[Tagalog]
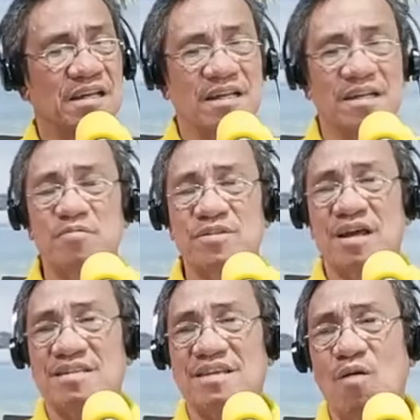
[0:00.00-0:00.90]
Gabo
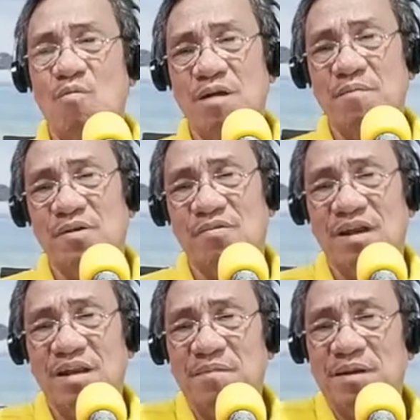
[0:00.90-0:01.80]
ta asawak manong
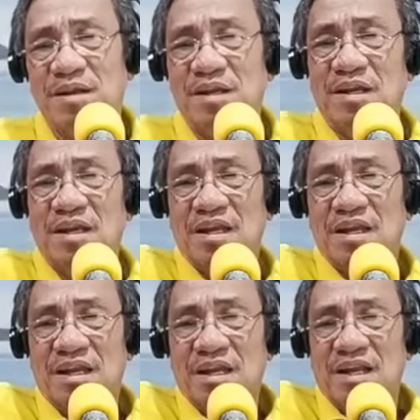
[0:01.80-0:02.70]
naimi
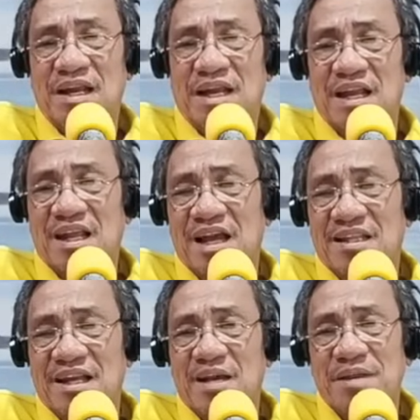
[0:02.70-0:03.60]

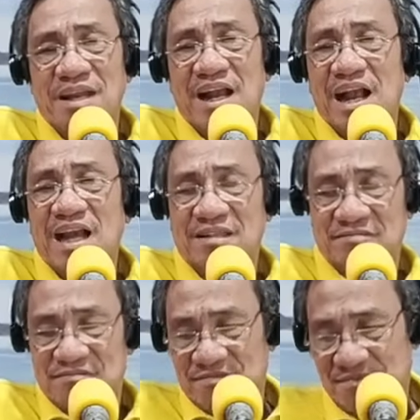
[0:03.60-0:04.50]
inkarigata kami nagkat
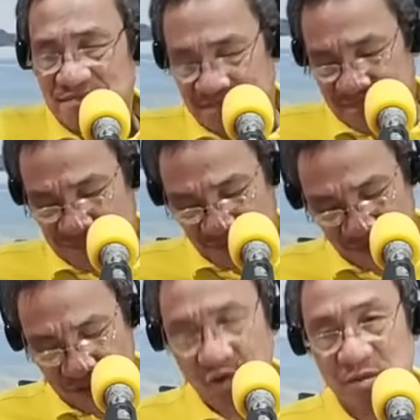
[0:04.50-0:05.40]

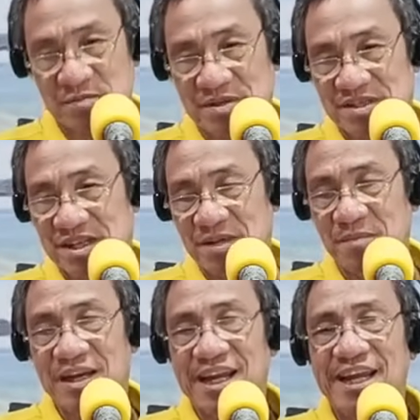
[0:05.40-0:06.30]
taore no basbasit ti
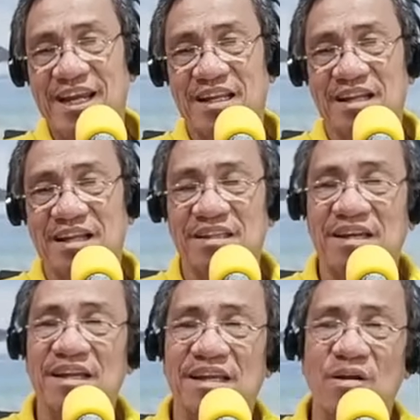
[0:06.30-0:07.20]
bagi
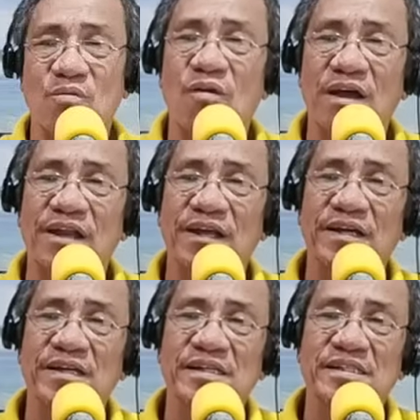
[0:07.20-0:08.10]
kadakdakil ken kuana
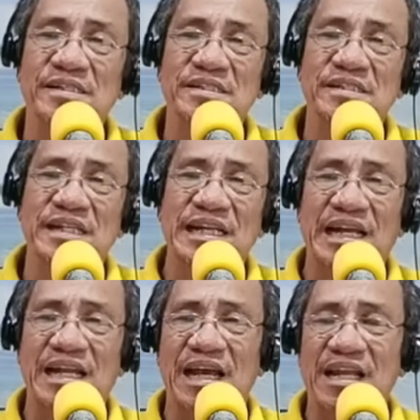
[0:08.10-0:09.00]

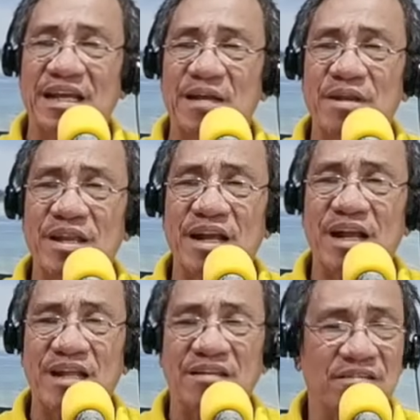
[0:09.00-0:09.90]
inkarigata kami nagkat